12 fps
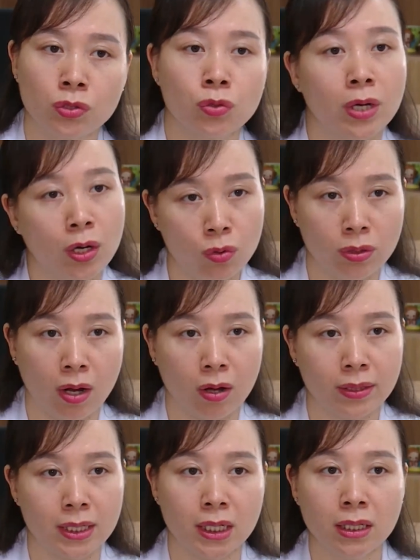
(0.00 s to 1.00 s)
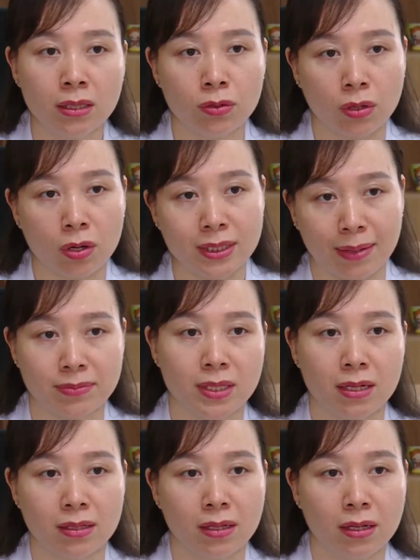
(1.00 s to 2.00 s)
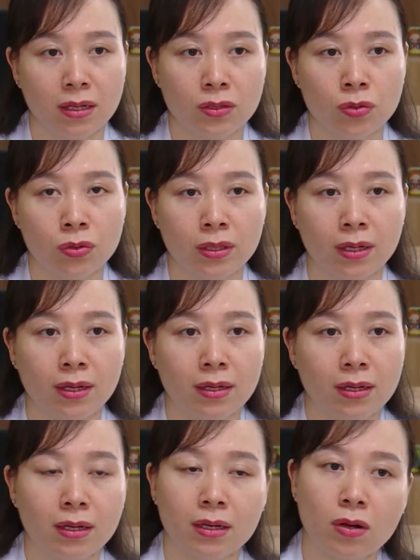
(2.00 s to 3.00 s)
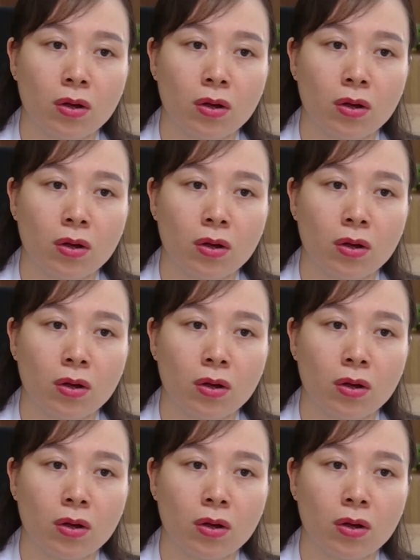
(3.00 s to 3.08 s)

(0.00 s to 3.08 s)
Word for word: rồi là nôn đó thì ý thức của con giảm dần rồi ờ,